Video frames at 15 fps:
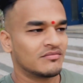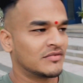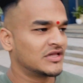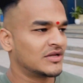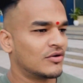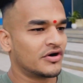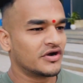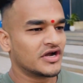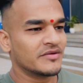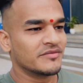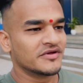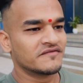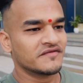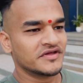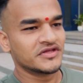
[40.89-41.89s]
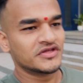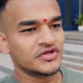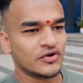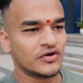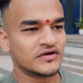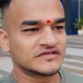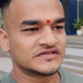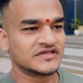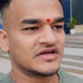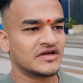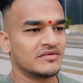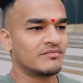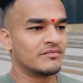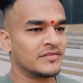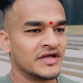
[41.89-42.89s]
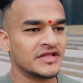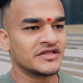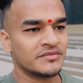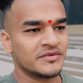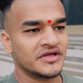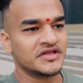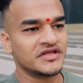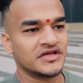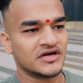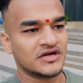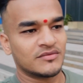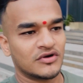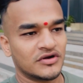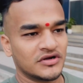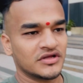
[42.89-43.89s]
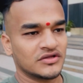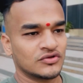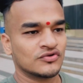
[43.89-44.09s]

मतलब होंडा बिग विंग की ओर से मंथ में नियर अबाउट